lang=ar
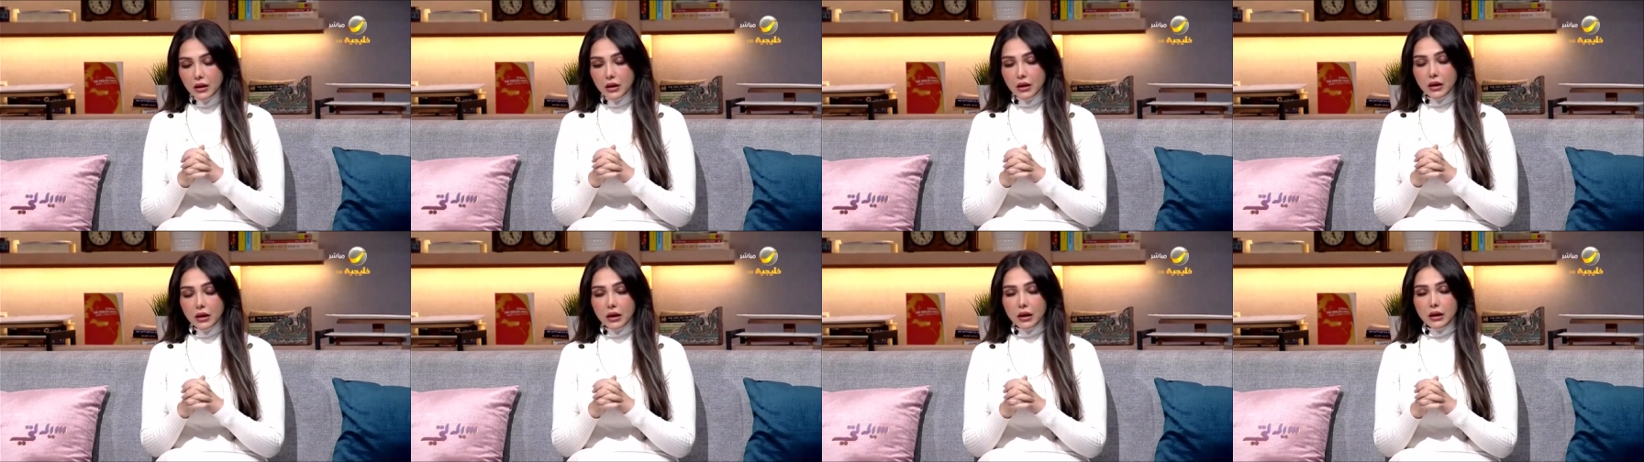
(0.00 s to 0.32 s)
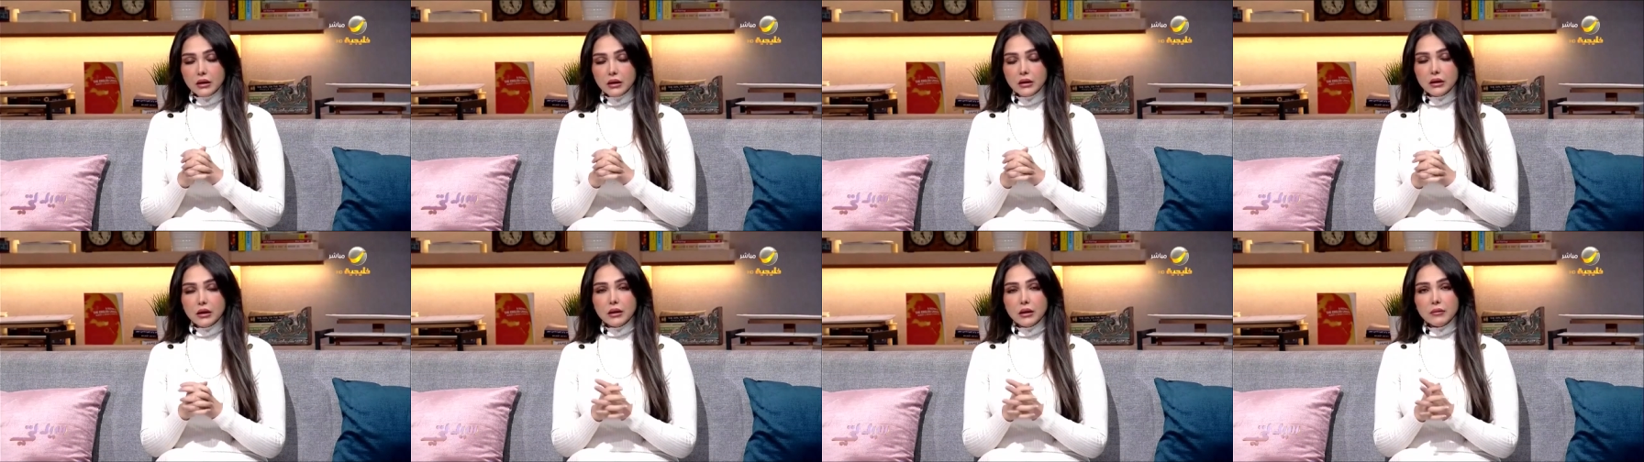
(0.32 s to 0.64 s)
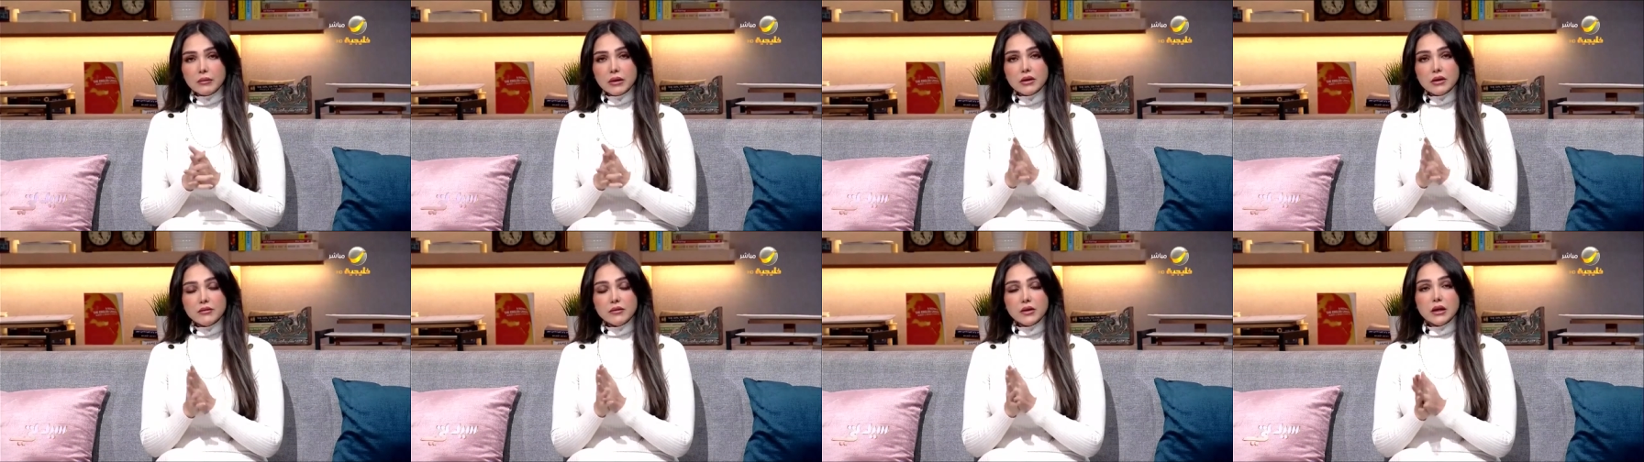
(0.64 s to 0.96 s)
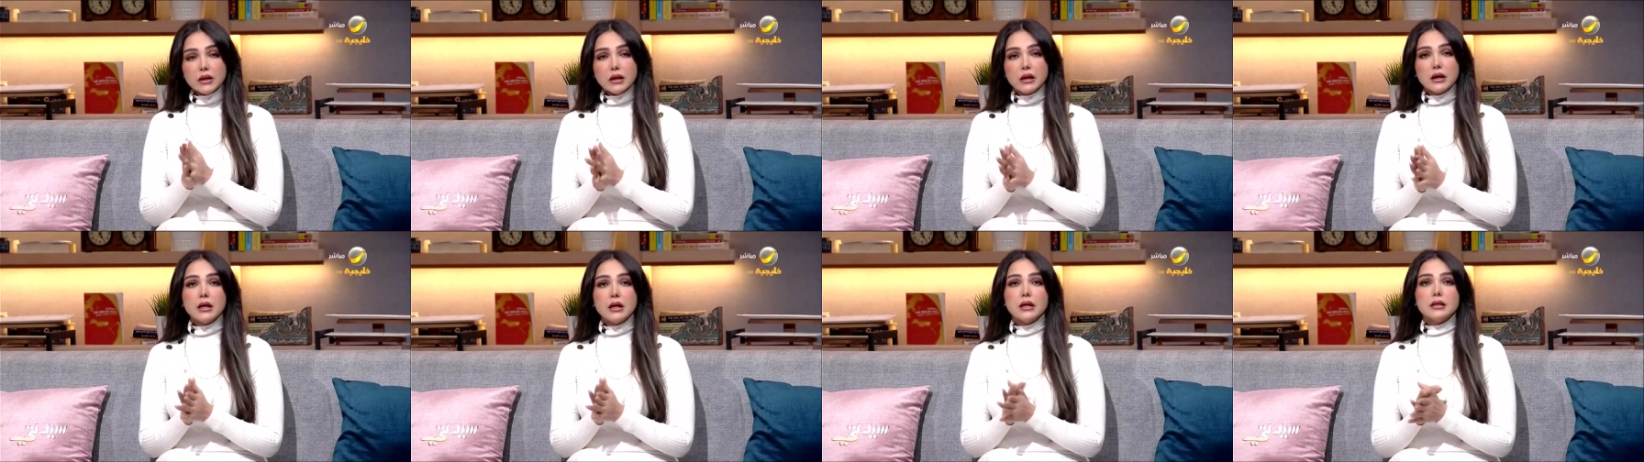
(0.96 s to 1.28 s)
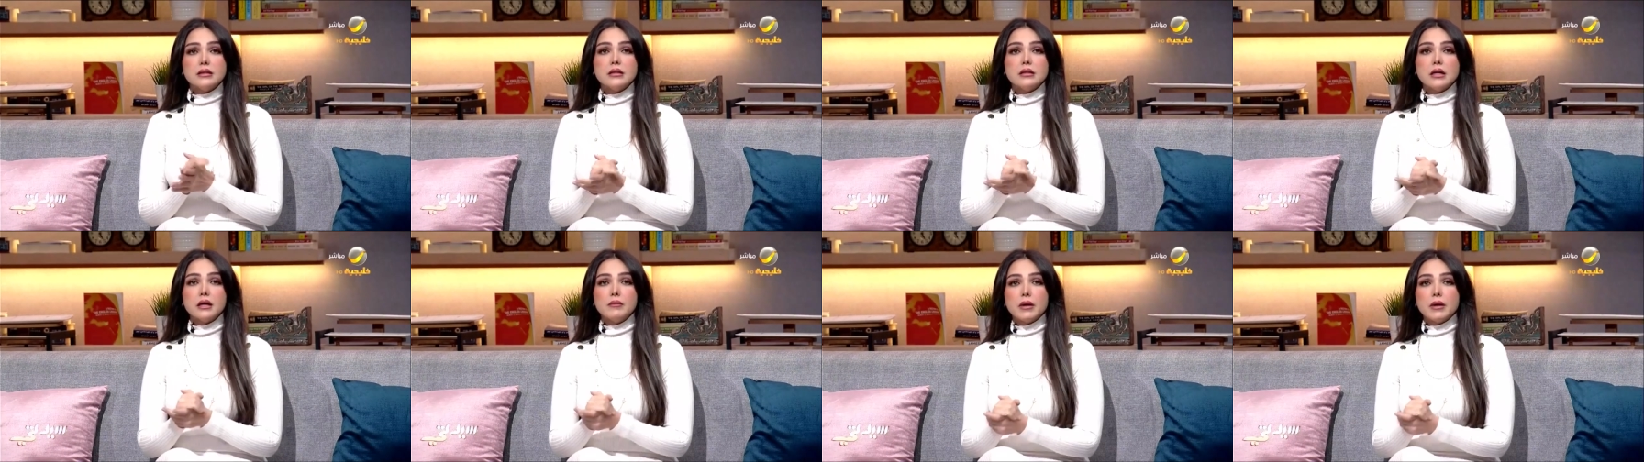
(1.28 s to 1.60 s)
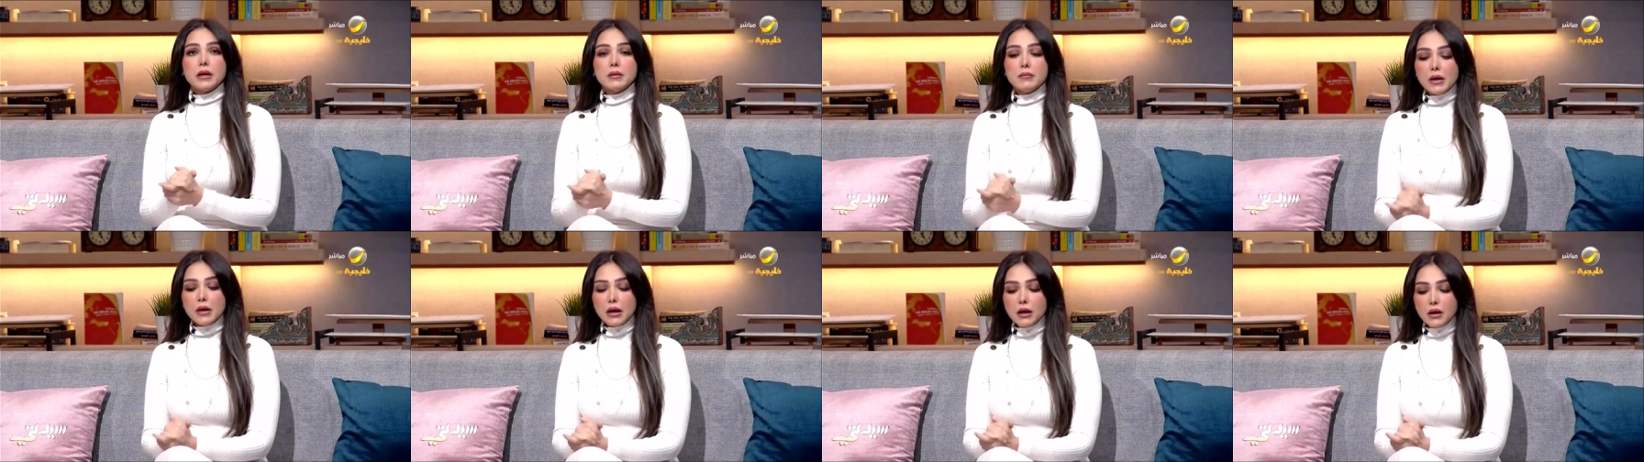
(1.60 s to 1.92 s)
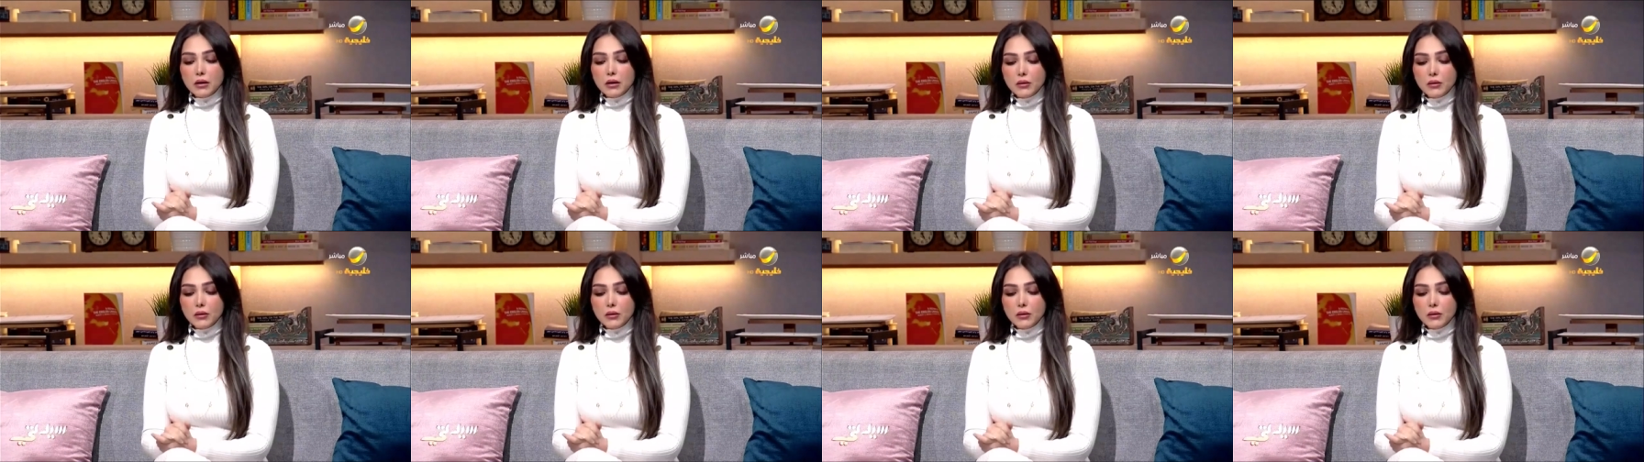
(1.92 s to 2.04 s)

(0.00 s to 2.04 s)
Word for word: عن يمكن في لقاء سابق مع